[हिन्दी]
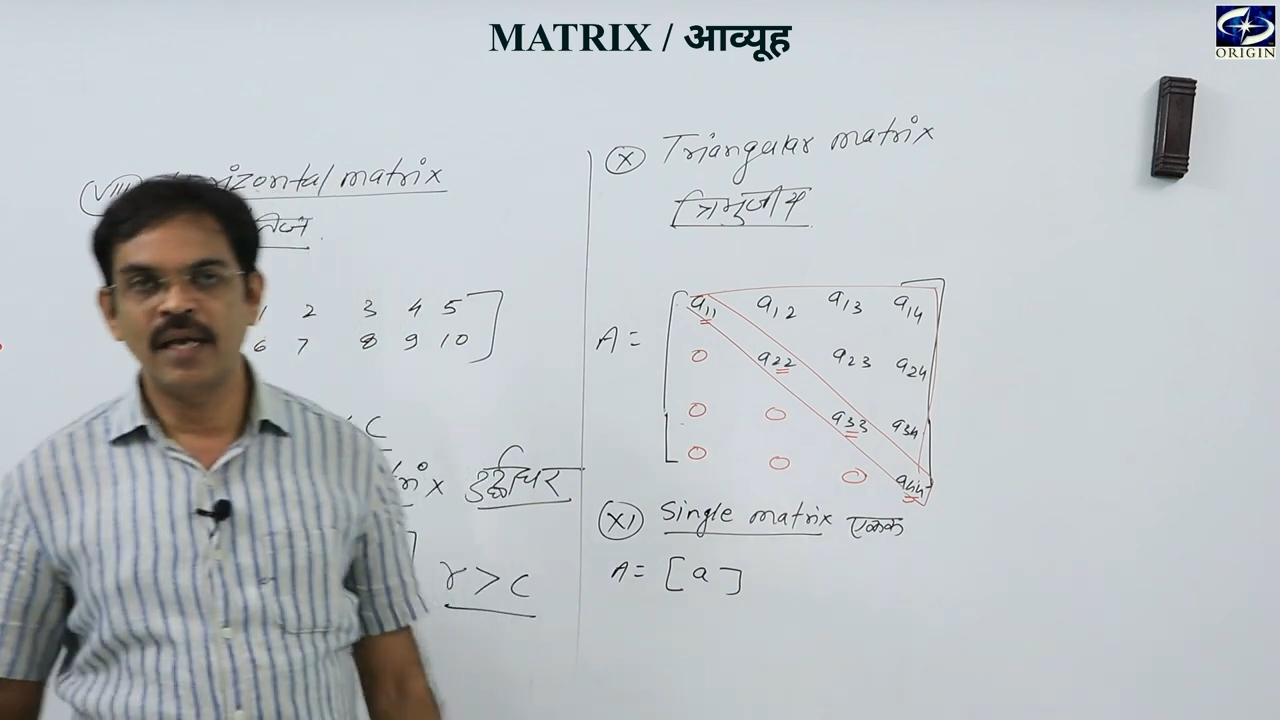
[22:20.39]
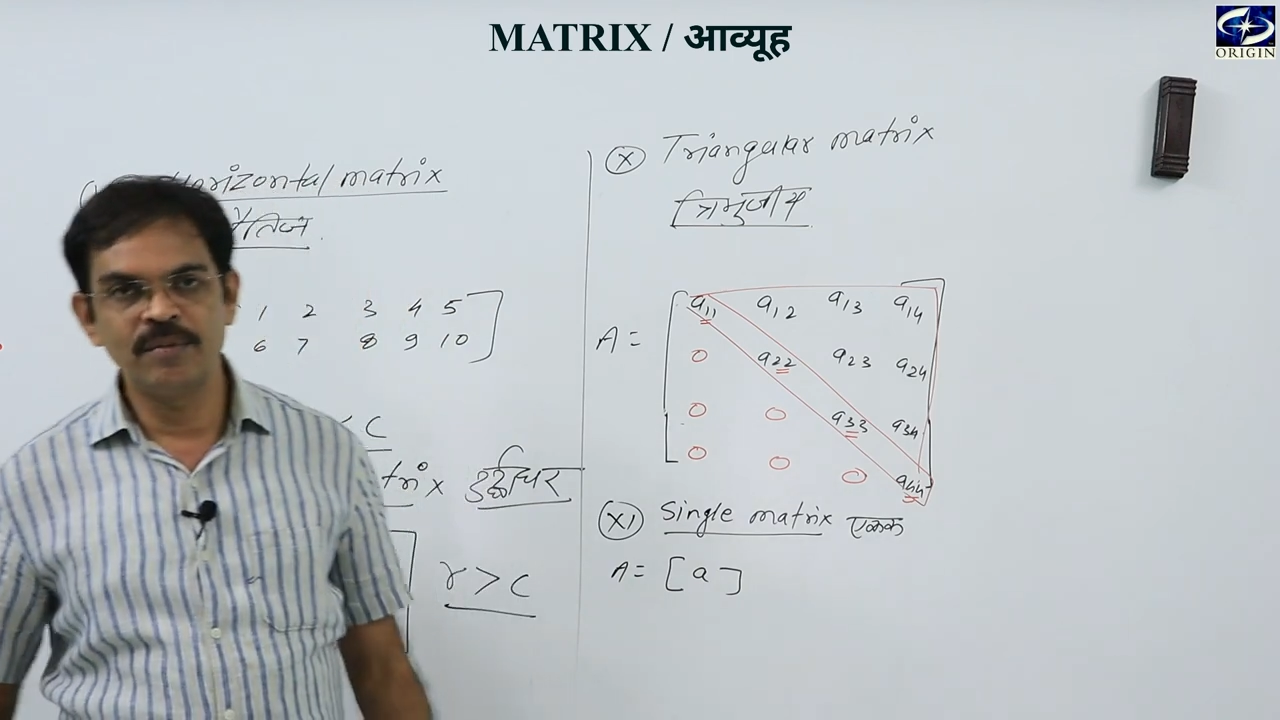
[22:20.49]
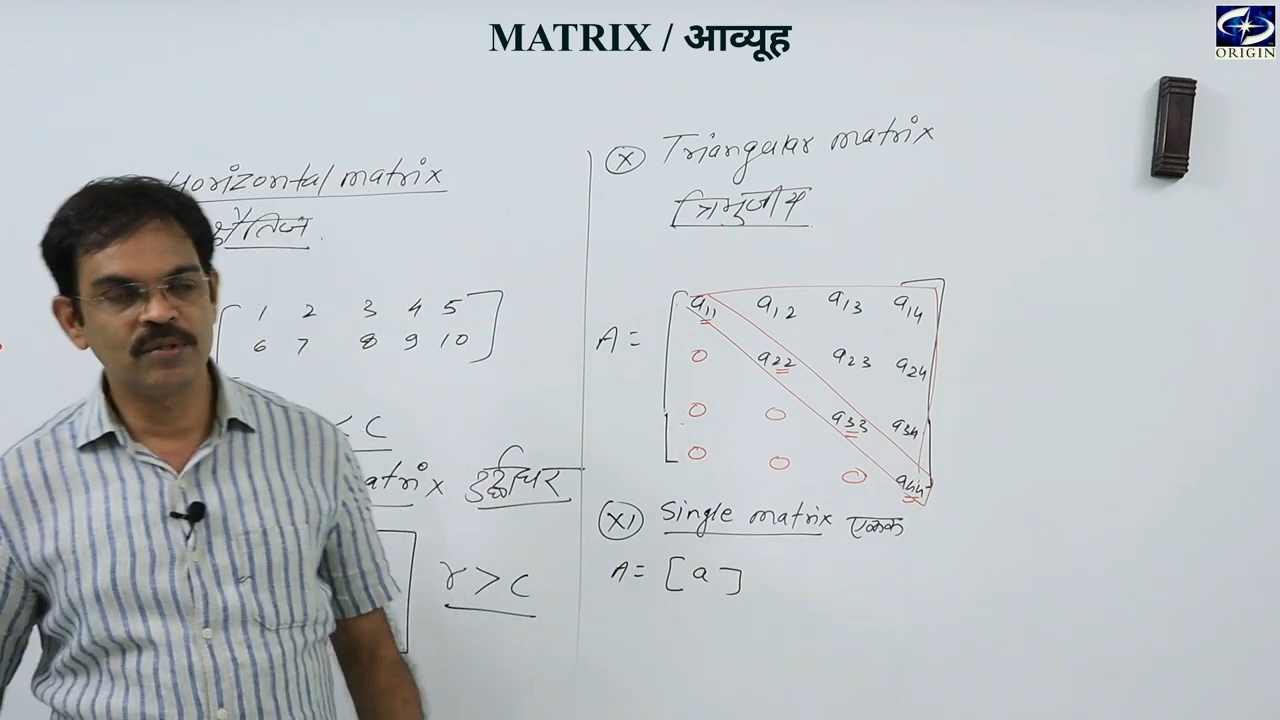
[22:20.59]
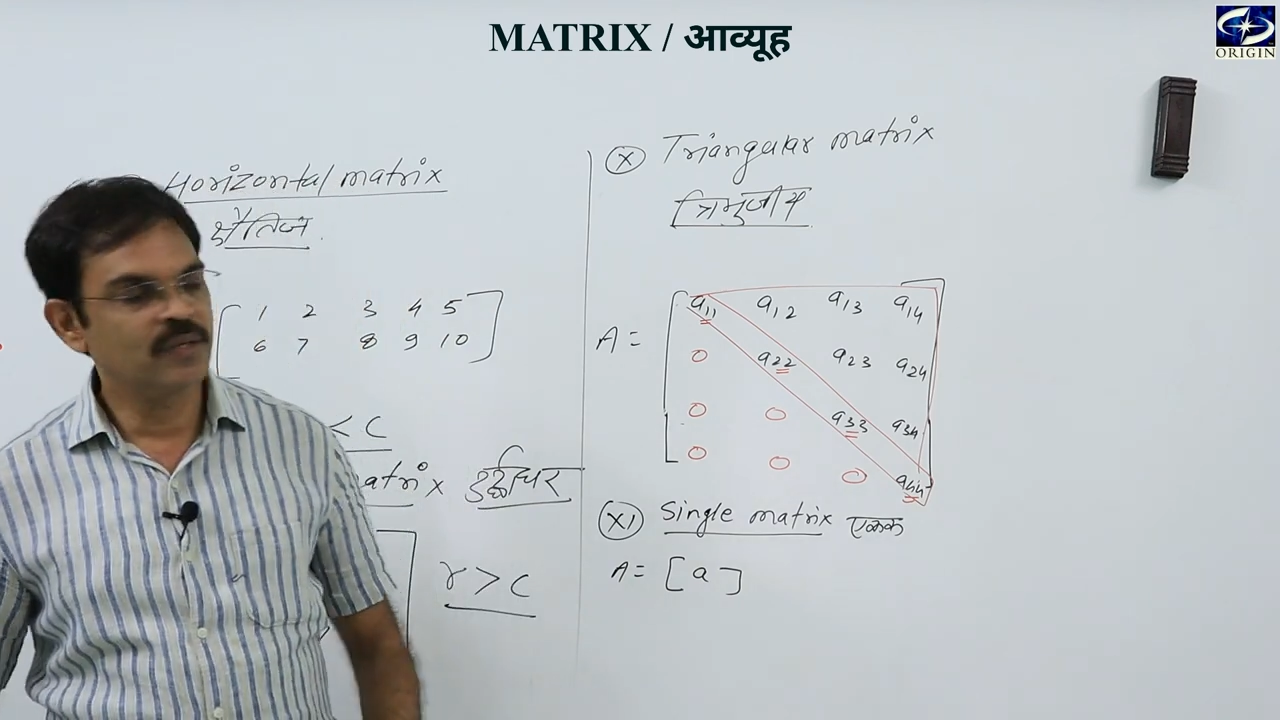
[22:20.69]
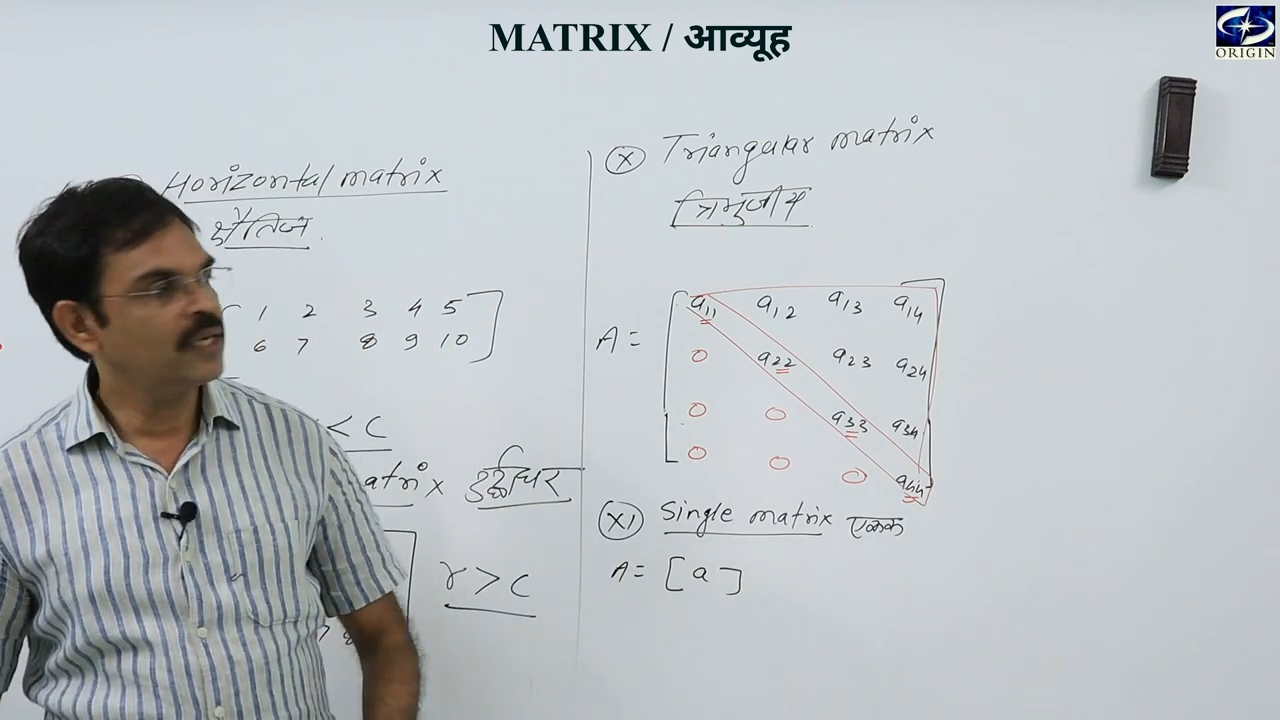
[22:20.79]

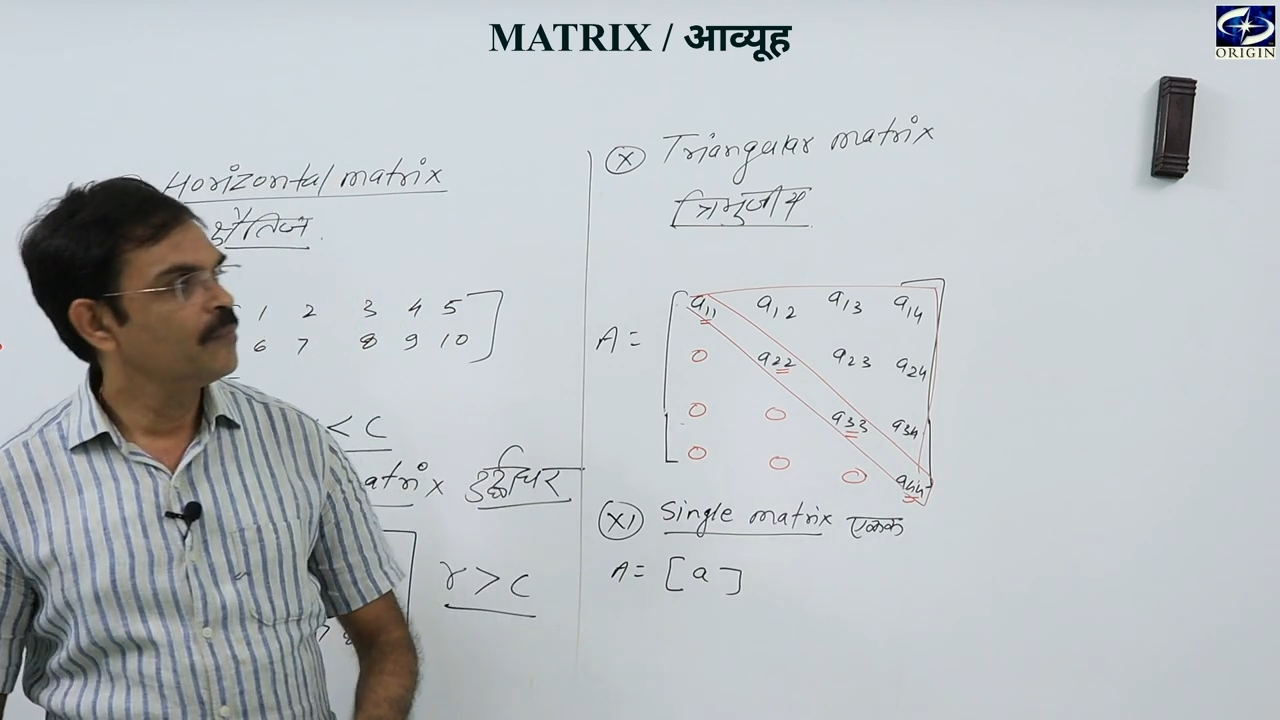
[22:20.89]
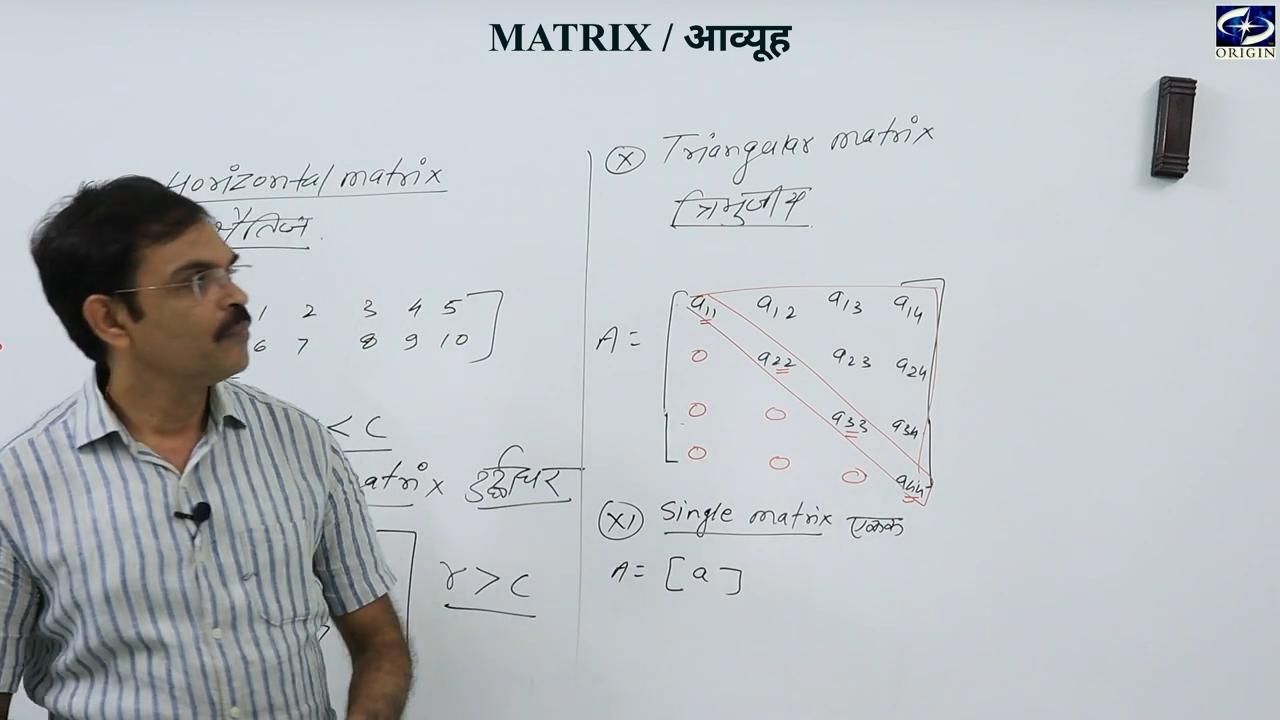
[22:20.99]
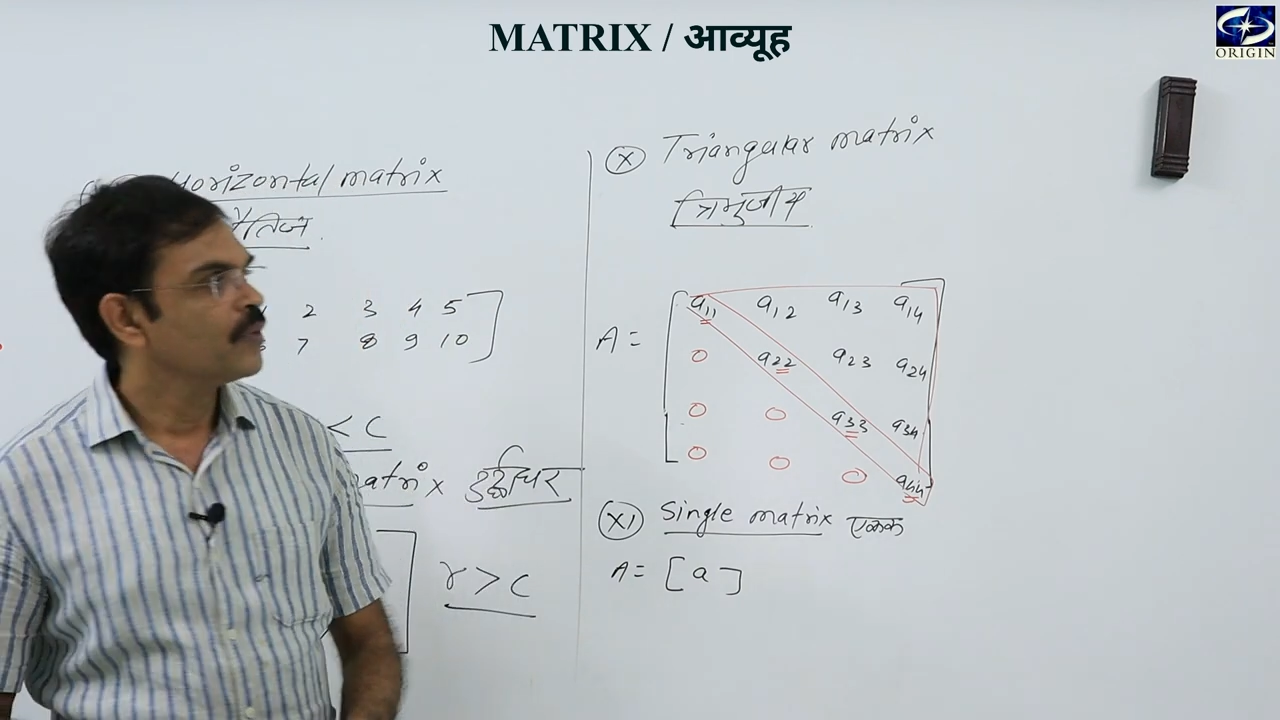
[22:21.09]
टाइप्स हो गए